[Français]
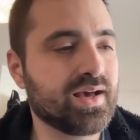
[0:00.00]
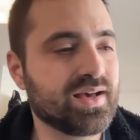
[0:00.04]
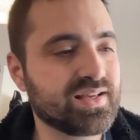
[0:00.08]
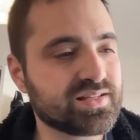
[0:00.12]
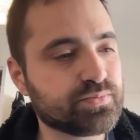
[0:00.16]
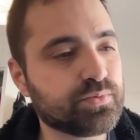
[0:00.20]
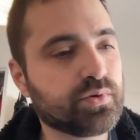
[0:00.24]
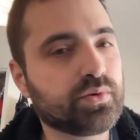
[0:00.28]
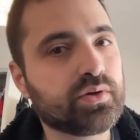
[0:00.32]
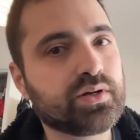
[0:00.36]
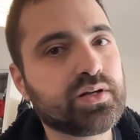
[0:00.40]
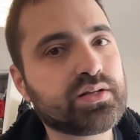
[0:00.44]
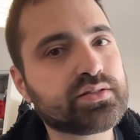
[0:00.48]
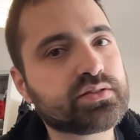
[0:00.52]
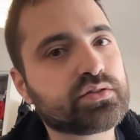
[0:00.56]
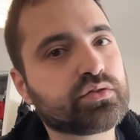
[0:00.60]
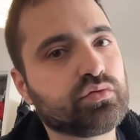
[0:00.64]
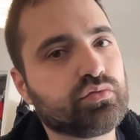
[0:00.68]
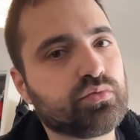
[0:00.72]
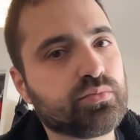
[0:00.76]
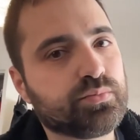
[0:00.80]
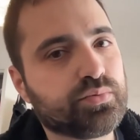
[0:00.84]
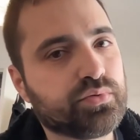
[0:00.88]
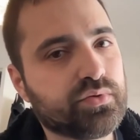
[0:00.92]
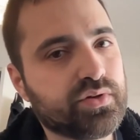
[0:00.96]
à ce moment-là, ce
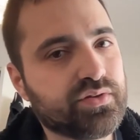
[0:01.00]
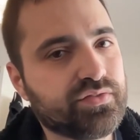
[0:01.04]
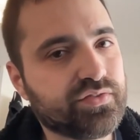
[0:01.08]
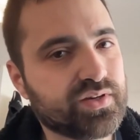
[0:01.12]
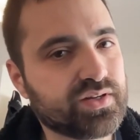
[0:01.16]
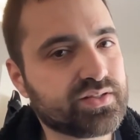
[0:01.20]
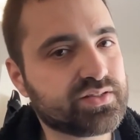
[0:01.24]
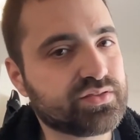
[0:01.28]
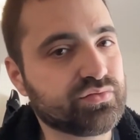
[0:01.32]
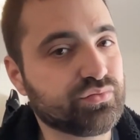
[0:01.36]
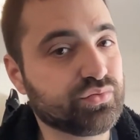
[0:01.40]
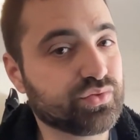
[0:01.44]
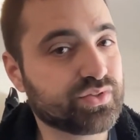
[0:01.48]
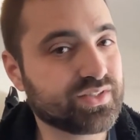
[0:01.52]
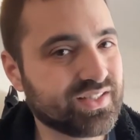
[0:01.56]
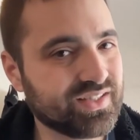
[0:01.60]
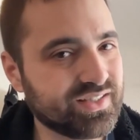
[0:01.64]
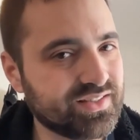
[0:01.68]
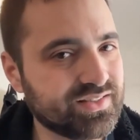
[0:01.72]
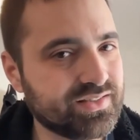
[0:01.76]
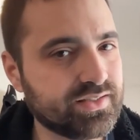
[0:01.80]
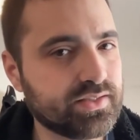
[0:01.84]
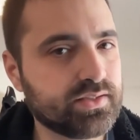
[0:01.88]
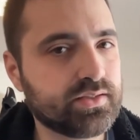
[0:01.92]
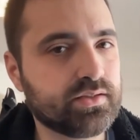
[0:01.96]
que vous pouvez faire si vous
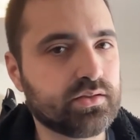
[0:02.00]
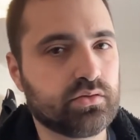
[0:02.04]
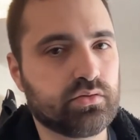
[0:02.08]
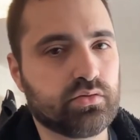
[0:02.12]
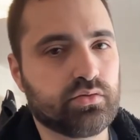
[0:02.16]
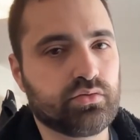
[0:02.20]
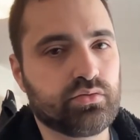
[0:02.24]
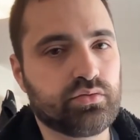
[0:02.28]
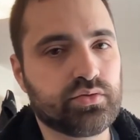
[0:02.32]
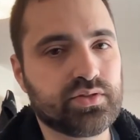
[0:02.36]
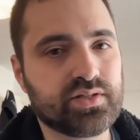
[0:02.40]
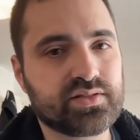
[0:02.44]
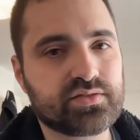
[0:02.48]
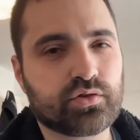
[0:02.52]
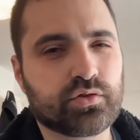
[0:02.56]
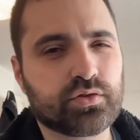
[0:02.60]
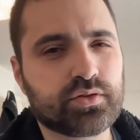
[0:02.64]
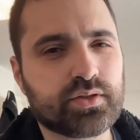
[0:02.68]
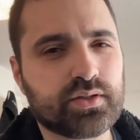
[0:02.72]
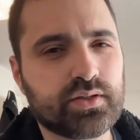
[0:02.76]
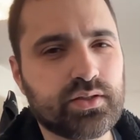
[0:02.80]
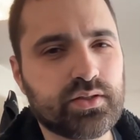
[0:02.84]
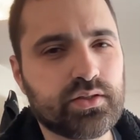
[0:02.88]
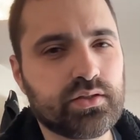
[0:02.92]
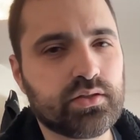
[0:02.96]
craignez euh, une
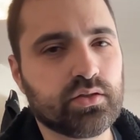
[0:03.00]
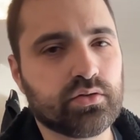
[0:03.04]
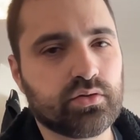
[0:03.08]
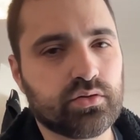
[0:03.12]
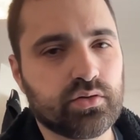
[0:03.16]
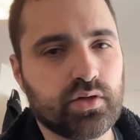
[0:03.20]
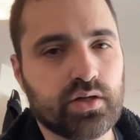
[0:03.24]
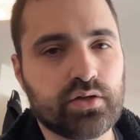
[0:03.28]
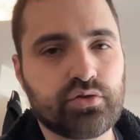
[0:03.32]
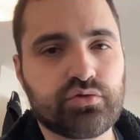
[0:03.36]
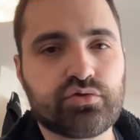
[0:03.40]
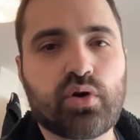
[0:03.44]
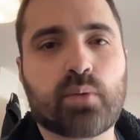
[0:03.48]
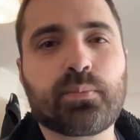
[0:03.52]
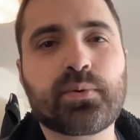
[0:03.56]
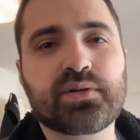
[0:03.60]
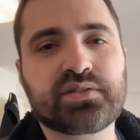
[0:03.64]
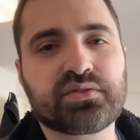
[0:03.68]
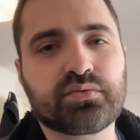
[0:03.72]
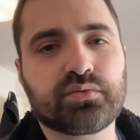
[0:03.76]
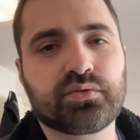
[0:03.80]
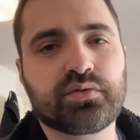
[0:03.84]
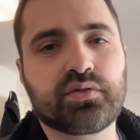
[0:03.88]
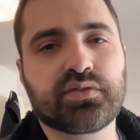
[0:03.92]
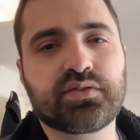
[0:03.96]
escroquerie euh, à
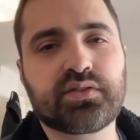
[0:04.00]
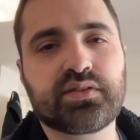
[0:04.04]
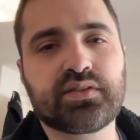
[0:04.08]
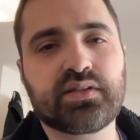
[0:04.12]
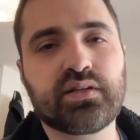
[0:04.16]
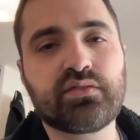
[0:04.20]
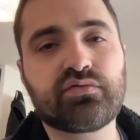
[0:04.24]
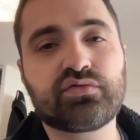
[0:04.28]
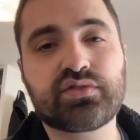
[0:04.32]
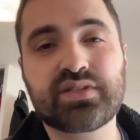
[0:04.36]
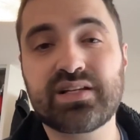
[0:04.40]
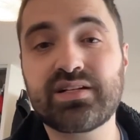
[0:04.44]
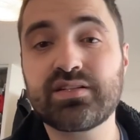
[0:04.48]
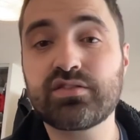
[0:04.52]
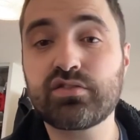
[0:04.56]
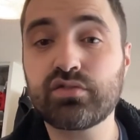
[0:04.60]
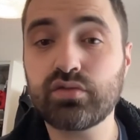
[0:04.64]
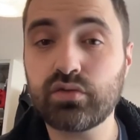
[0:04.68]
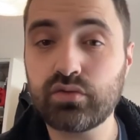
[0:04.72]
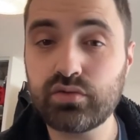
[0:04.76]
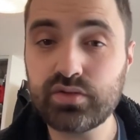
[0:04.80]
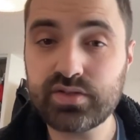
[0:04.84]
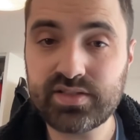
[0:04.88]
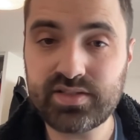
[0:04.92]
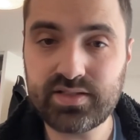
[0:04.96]
l'usurpation d'identité, vous allez
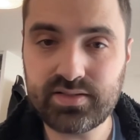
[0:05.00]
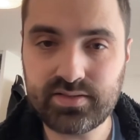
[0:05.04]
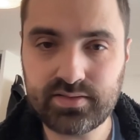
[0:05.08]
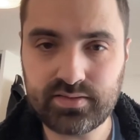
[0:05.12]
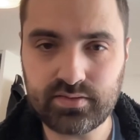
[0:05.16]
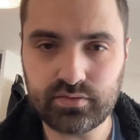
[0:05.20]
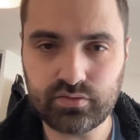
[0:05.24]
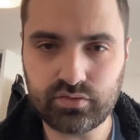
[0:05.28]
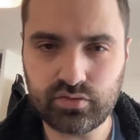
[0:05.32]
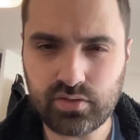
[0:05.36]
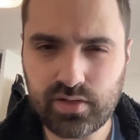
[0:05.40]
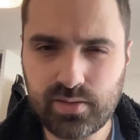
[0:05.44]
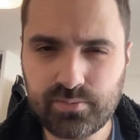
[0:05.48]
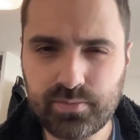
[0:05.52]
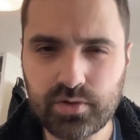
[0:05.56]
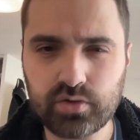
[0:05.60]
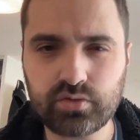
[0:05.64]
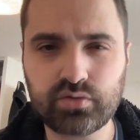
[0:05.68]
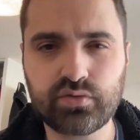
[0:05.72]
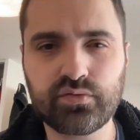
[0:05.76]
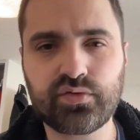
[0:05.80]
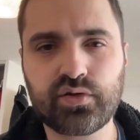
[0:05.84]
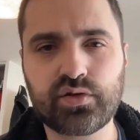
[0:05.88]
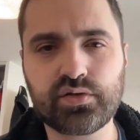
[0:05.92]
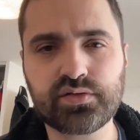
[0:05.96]
sur le site de la
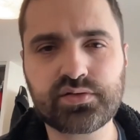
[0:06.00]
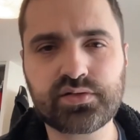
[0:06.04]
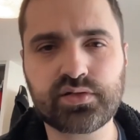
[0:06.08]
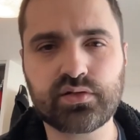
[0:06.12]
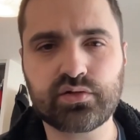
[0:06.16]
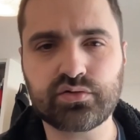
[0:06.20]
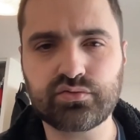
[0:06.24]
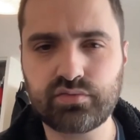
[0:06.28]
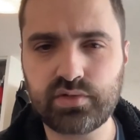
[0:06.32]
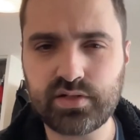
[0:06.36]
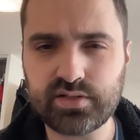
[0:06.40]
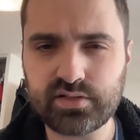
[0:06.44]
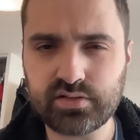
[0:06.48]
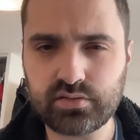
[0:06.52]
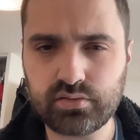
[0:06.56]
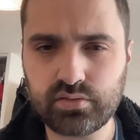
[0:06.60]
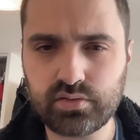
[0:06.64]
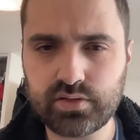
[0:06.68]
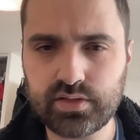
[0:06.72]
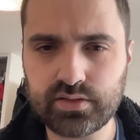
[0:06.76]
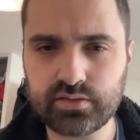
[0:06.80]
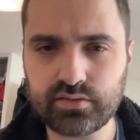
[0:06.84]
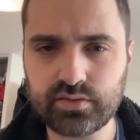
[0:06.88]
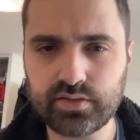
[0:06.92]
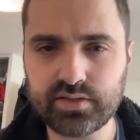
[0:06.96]
Banque de France. Alors je vous laisse le
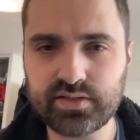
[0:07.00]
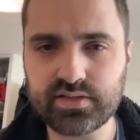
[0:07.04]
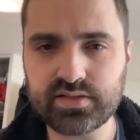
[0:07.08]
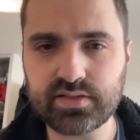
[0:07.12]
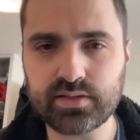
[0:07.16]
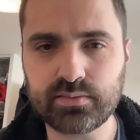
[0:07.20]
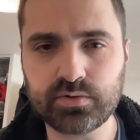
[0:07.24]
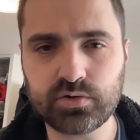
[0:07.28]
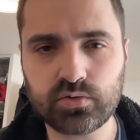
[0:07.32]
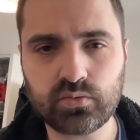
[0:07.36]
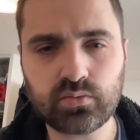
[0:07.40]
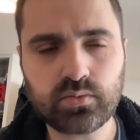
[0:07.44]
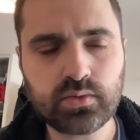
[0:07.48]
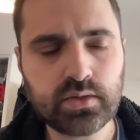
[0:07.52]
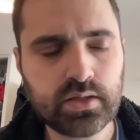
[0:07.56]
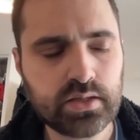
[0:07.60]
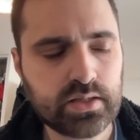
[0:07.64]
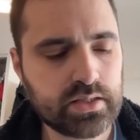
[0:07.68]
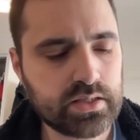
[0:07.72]
lien dans la description.